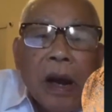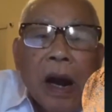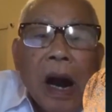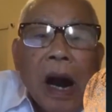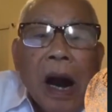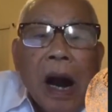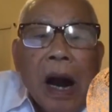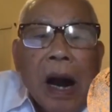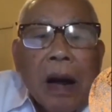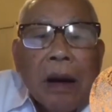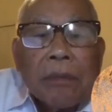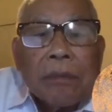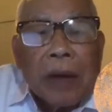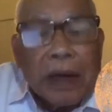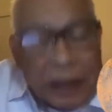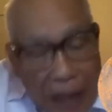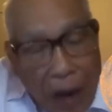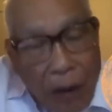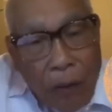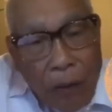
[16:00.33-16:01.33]
uh,
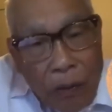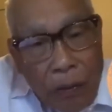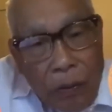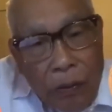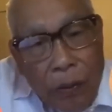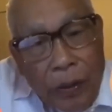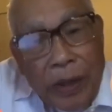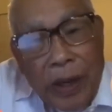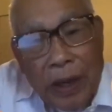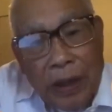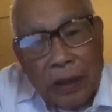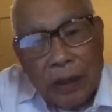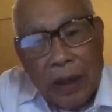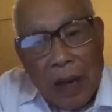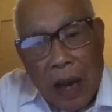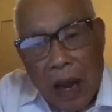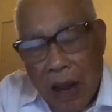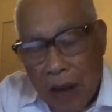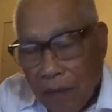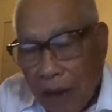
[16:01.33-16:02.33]
mười sáu, Quy Nhơn.
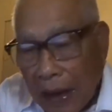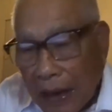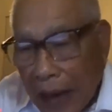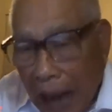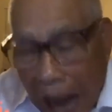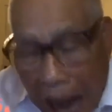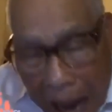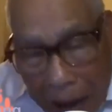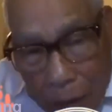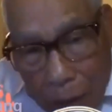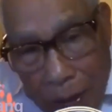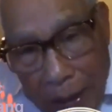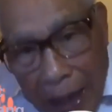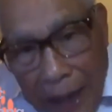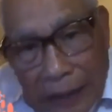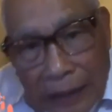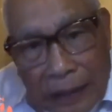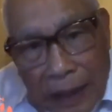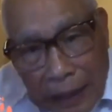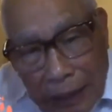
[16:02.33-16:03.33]
Và cả quân
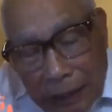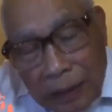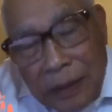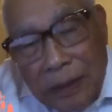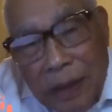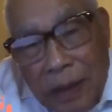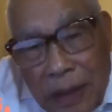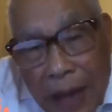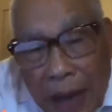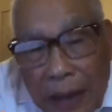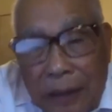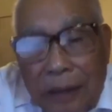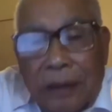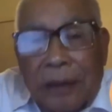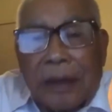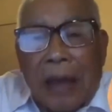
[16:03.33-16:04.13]
Anh lẫn Tưởng Giới Thạch